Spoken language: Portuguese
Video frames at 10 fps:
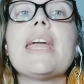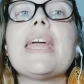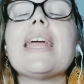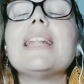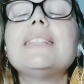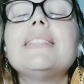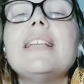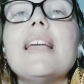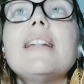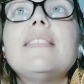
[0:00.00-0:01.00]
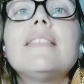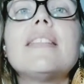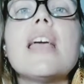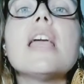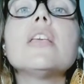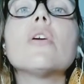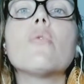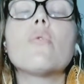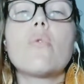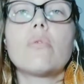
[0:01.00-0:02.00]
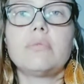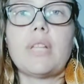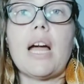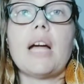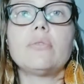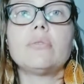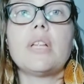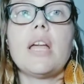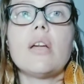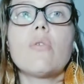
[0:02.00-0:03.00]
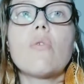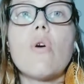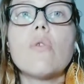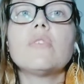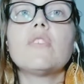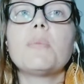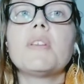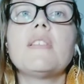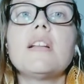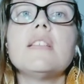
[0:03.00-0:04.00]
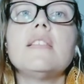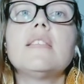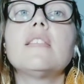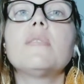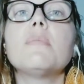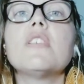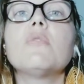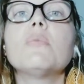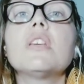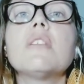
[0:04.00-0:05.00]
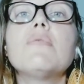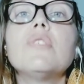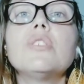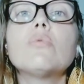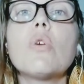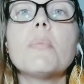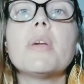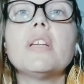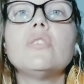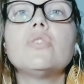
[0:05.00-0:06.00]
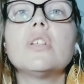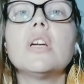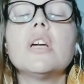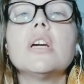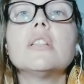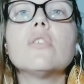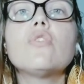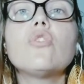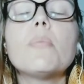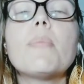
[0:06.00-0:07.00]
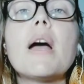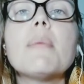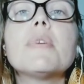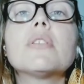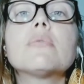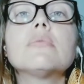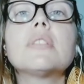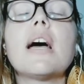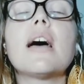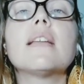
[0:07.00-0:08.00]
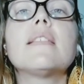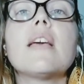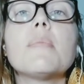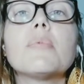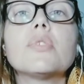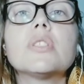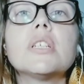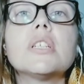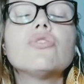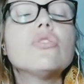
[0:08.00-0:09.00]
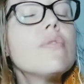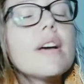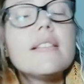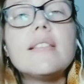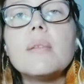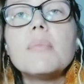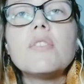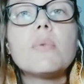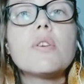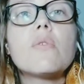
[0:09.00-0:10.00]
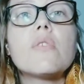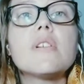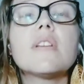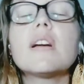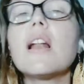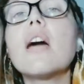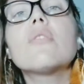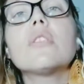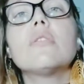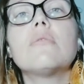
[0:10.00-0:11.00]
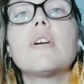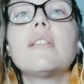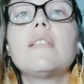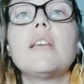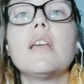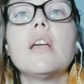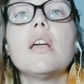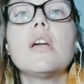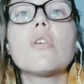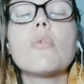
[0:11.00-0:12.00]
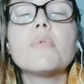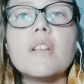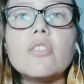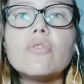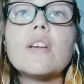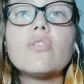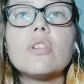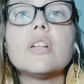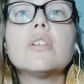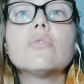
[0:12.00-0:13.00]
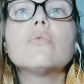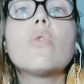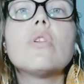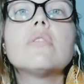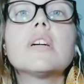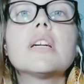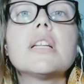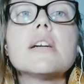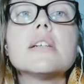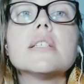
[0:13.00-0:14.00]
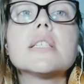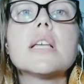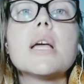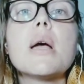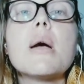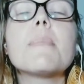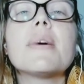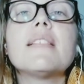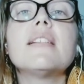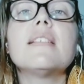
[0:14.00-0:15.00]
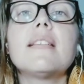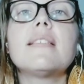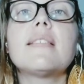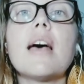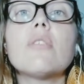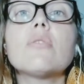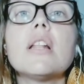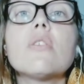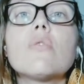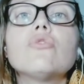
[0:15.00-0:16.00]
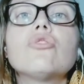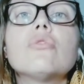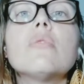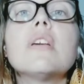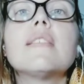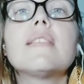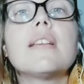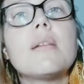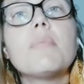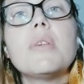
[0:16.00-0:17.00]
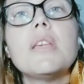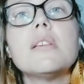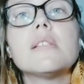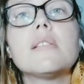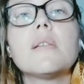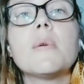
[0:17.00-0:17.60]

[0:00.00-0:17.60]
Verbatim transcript: ele, eles tenham um contato né, com os especialistas, mesmo que virtualmente, então, se um pai perguntar se é importante, não vai ser a mesma coisa, é claro que não vai ser, como se ele estivesse olhando no olho da criança. Mas é necessário que ele continue as terapias.